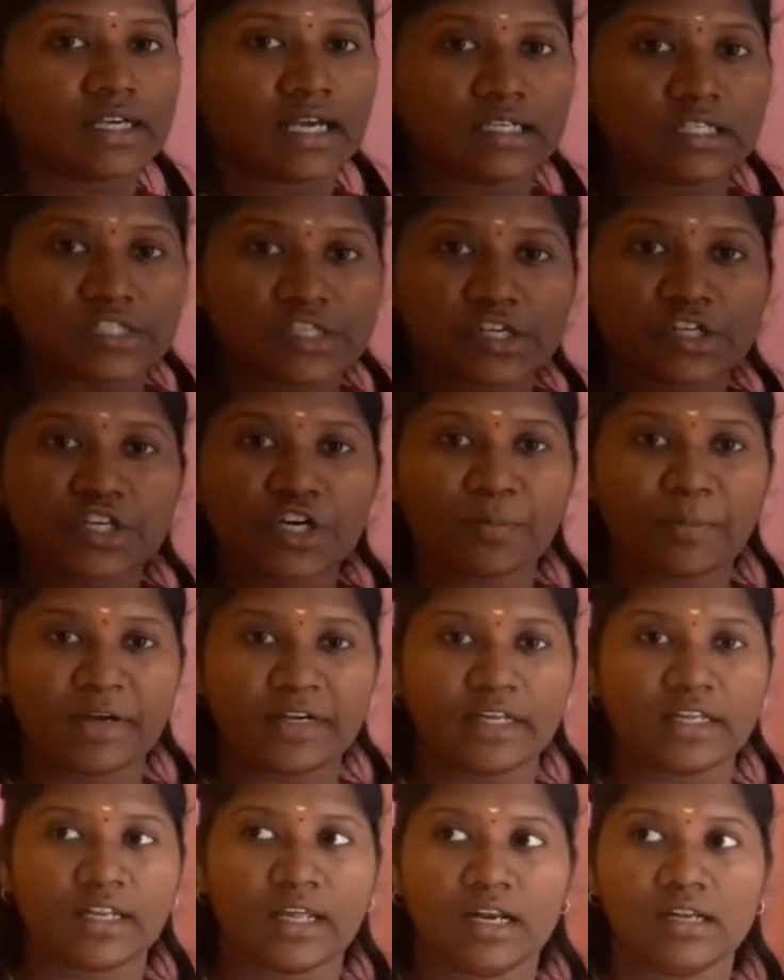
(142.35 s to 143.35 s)
கன்ஸ்ட்ரக்ஷன்
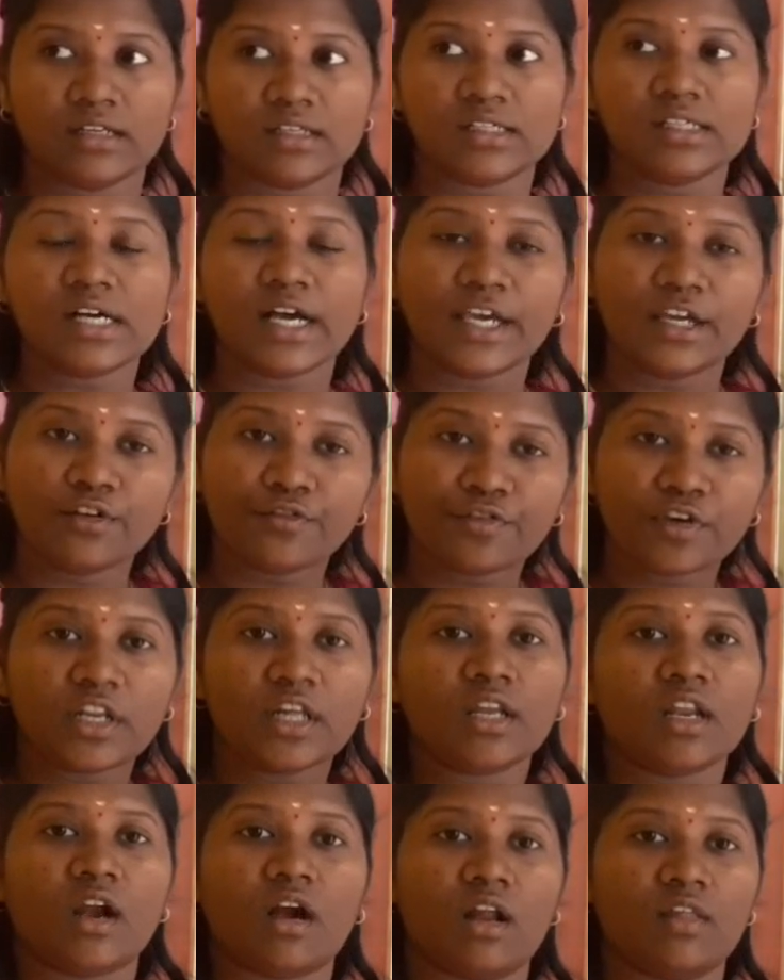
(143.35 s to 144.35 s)
மெட்டீரியலுக்கு
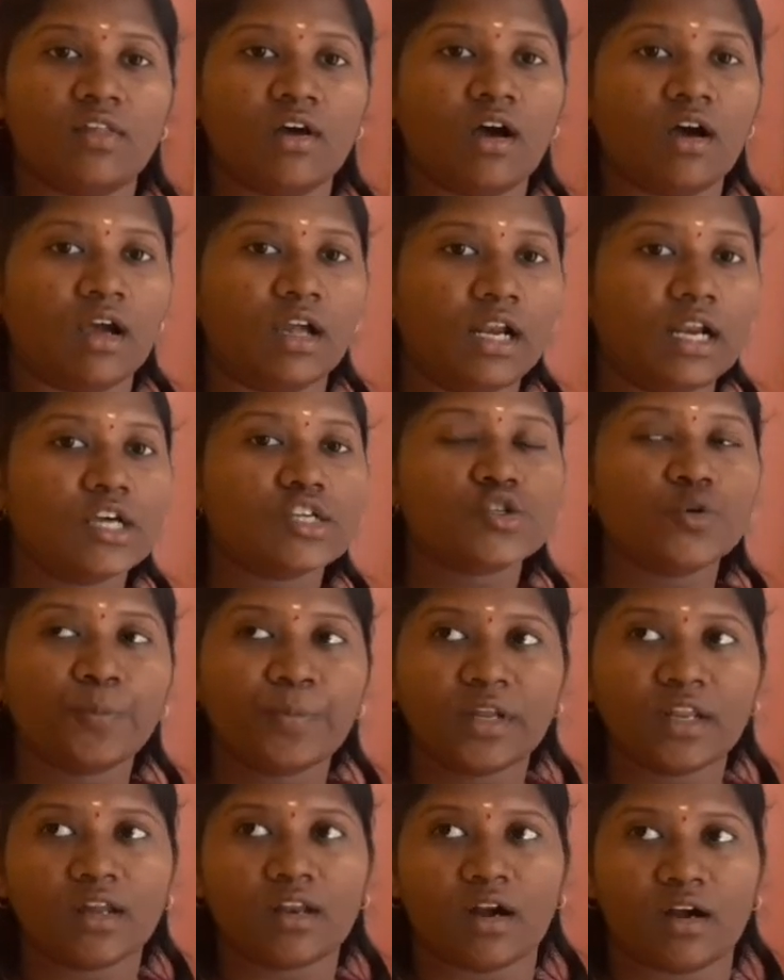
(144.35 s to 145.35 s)
இன்ஃபீரியரானதா இல்லை
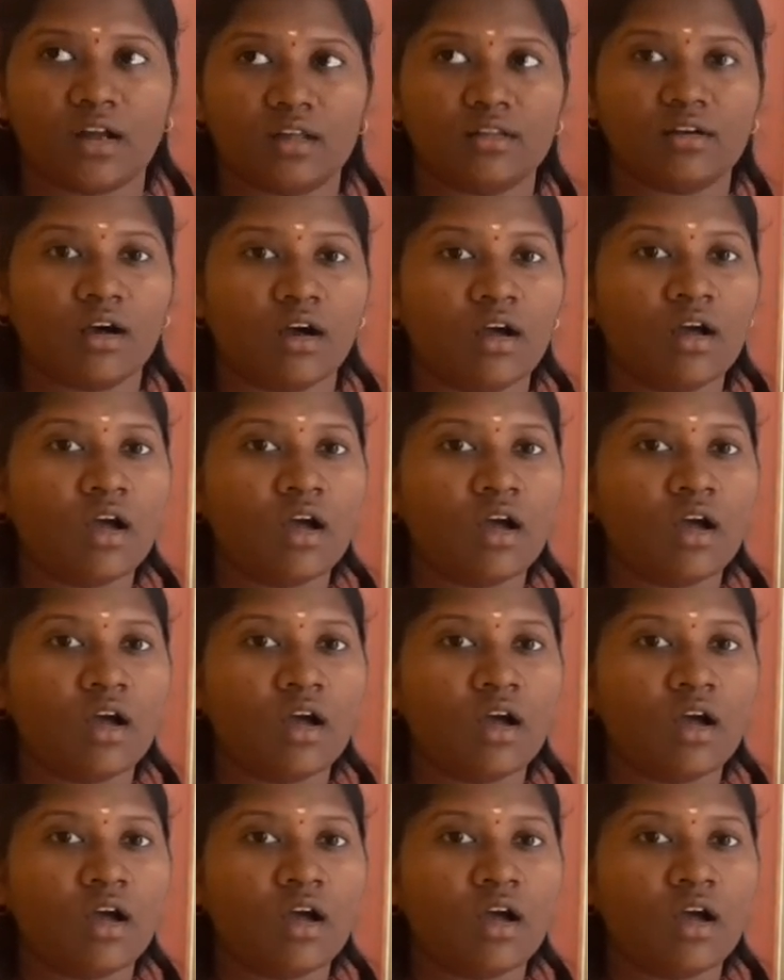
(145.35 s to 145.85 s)
சுப்பீரியரானதா